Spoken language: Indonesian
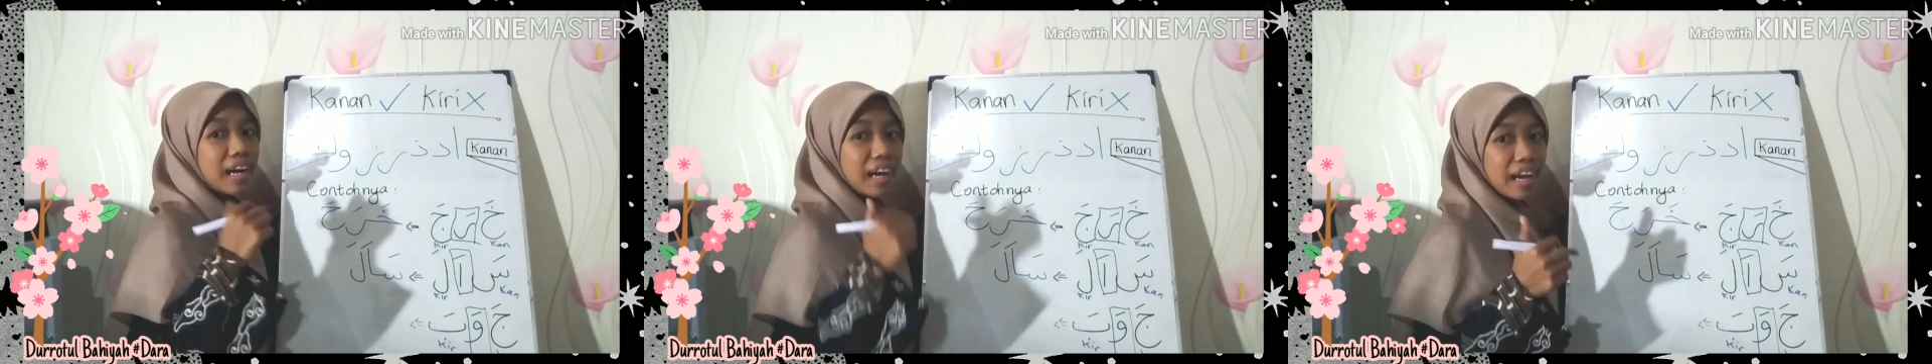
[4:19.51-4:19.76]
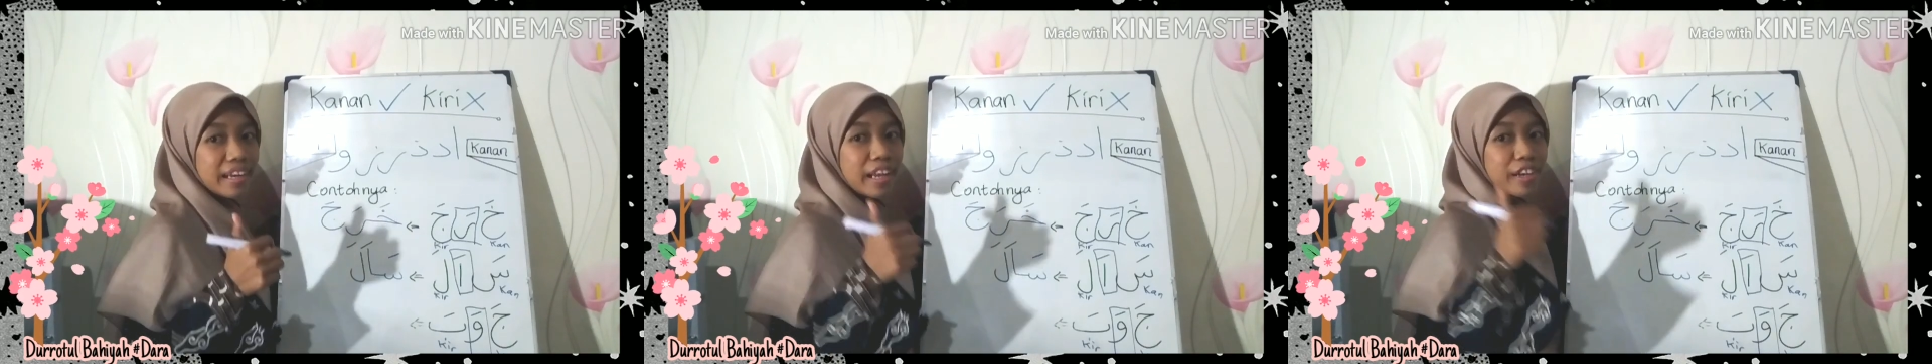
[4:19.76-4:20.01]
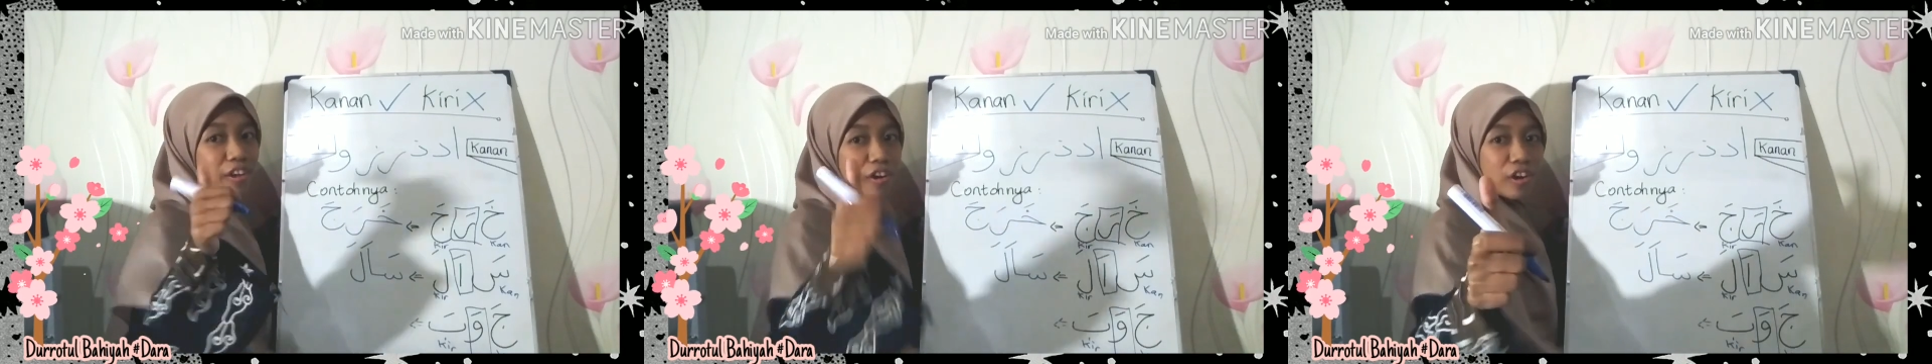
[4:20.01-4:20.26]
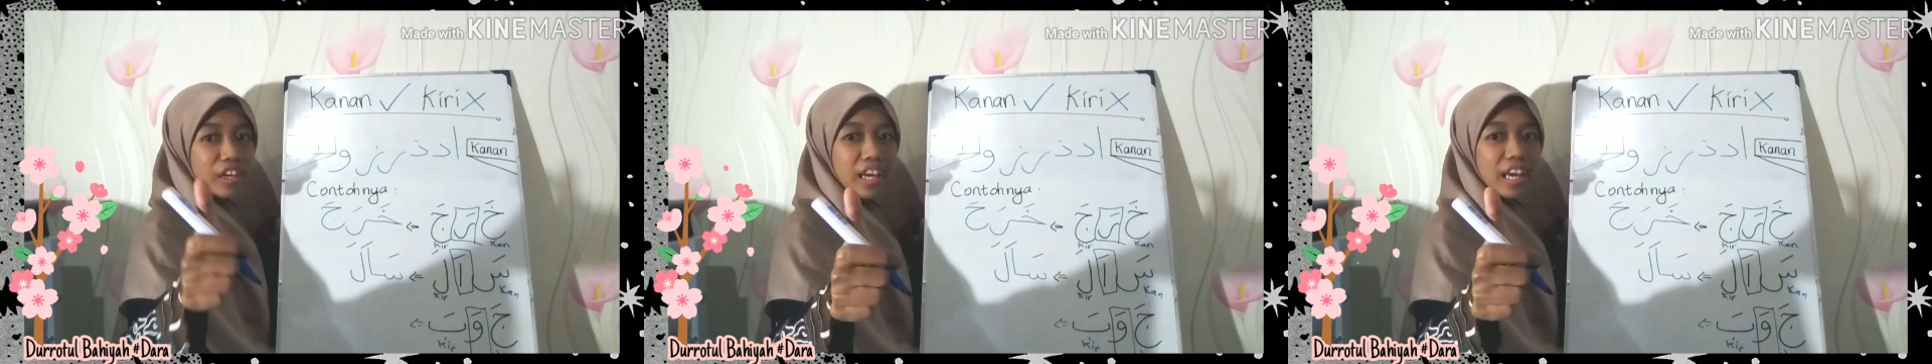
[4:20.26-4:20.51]
Kanan
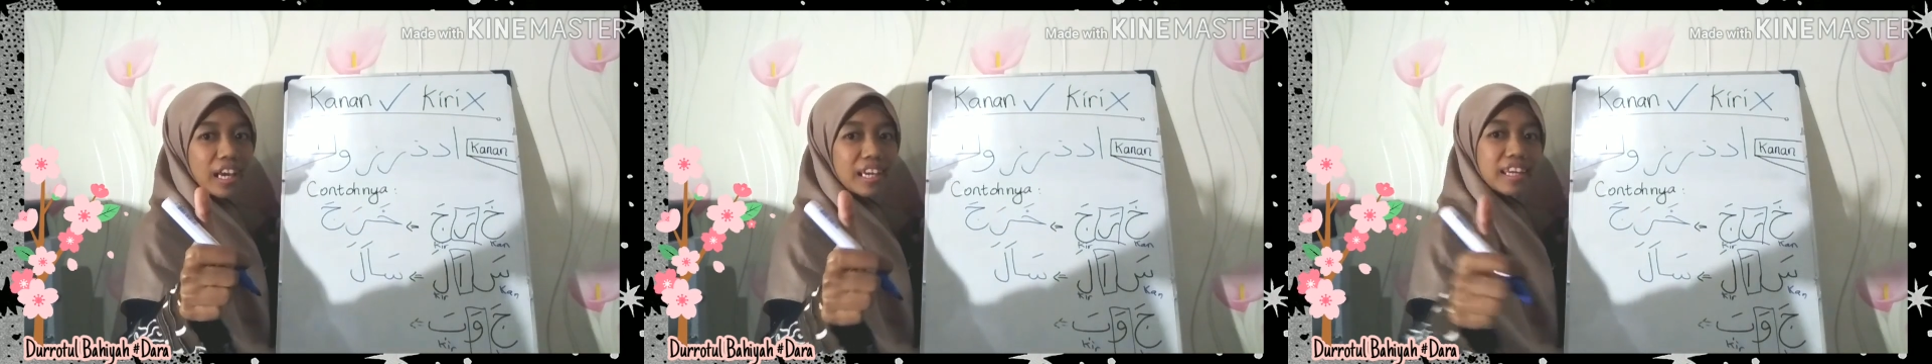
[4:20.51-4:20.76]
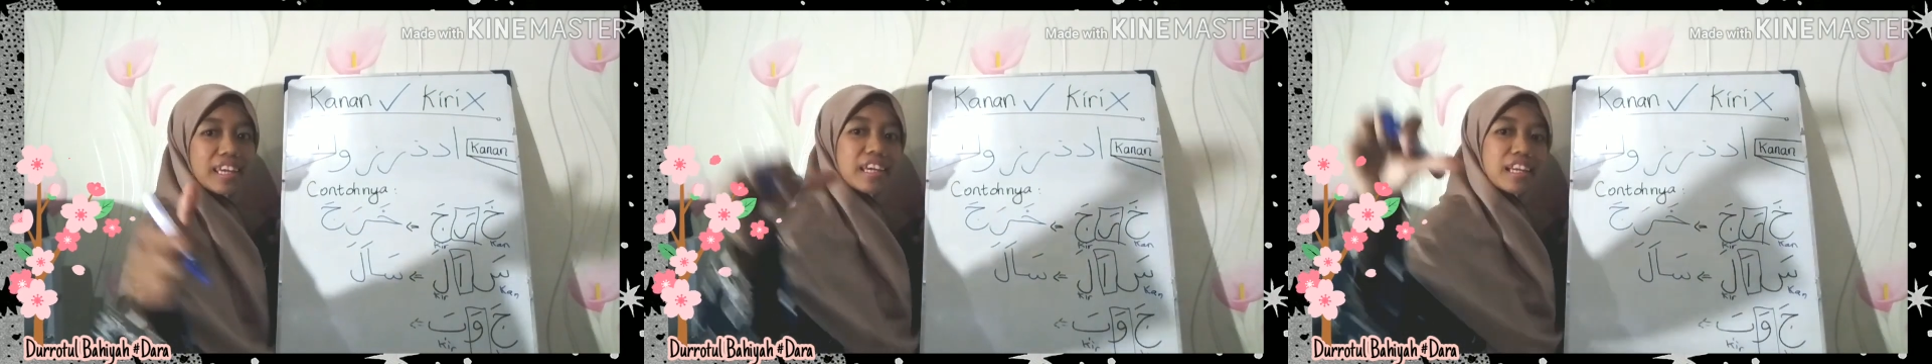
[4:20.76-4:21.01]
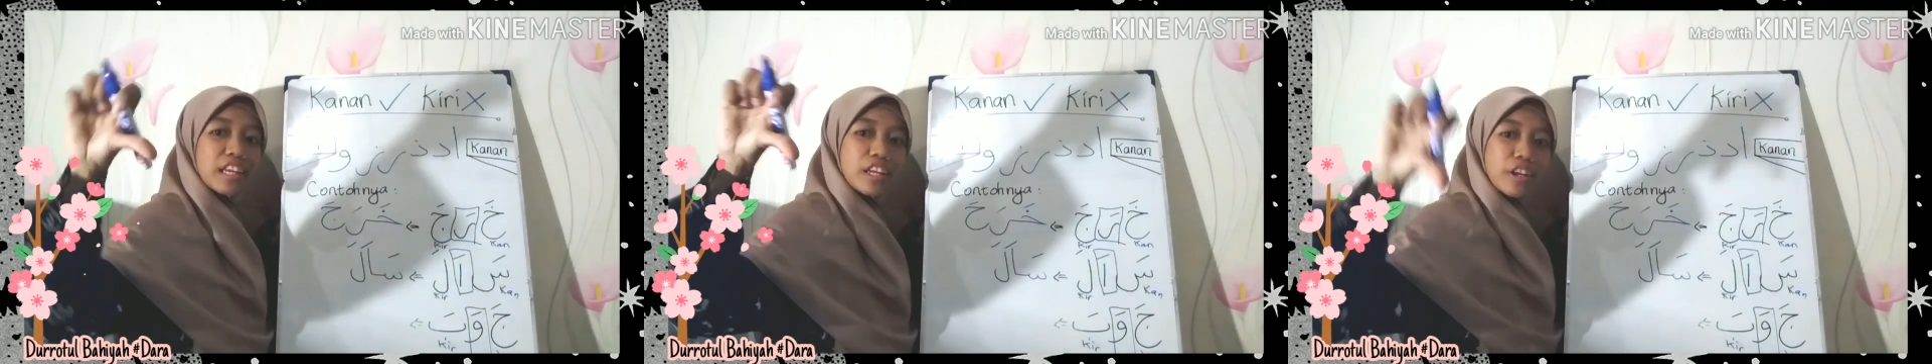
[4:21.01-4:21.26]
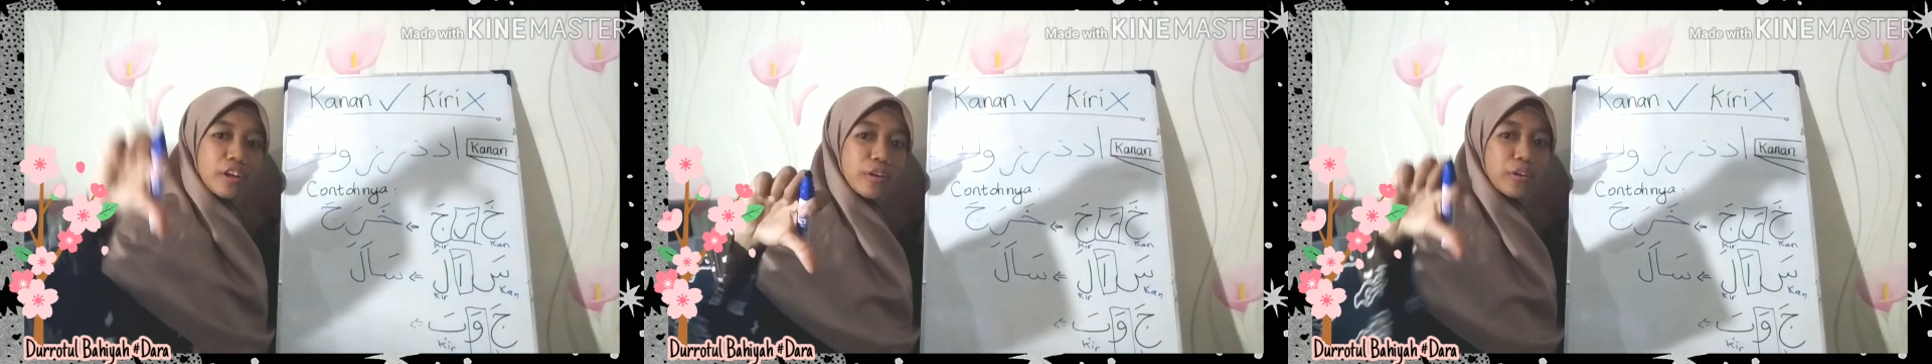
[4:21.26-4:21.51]
oke, okay,
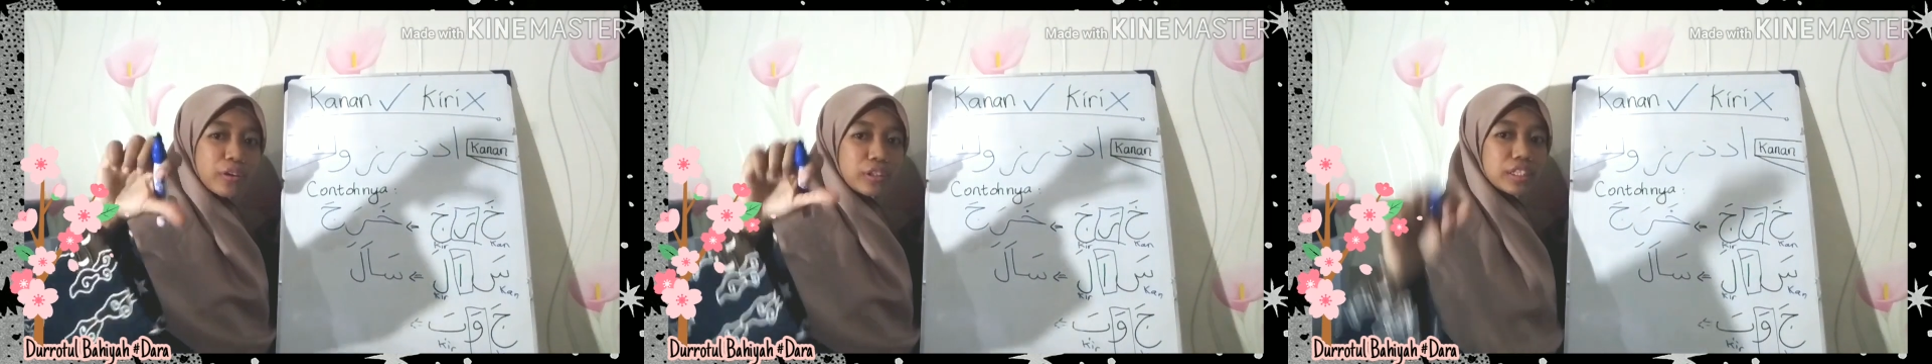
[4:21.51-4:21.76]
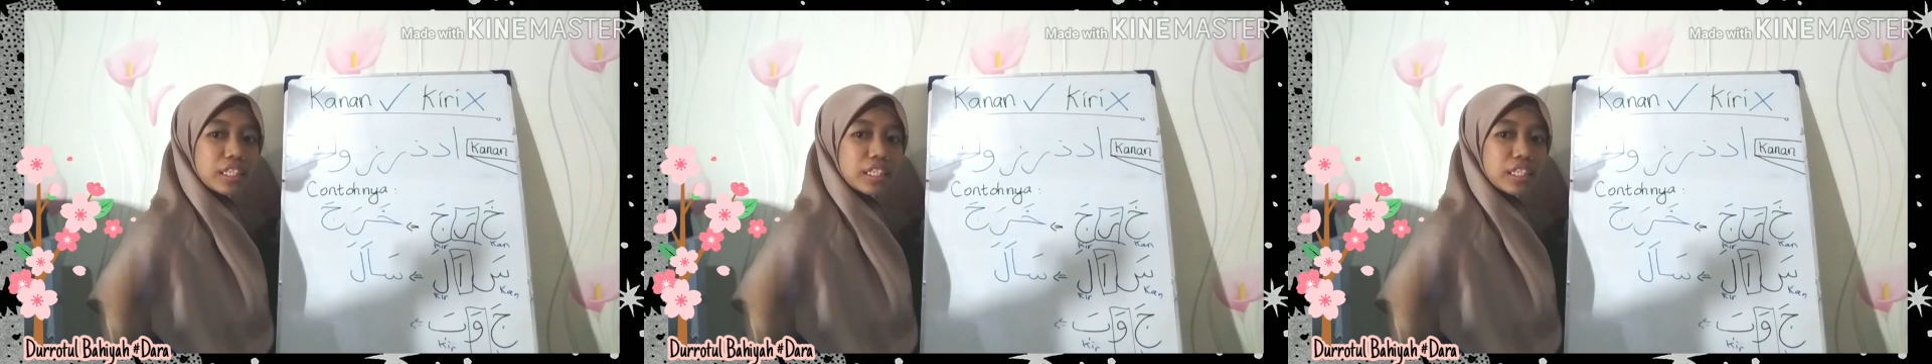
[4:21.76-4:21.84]
kiri no.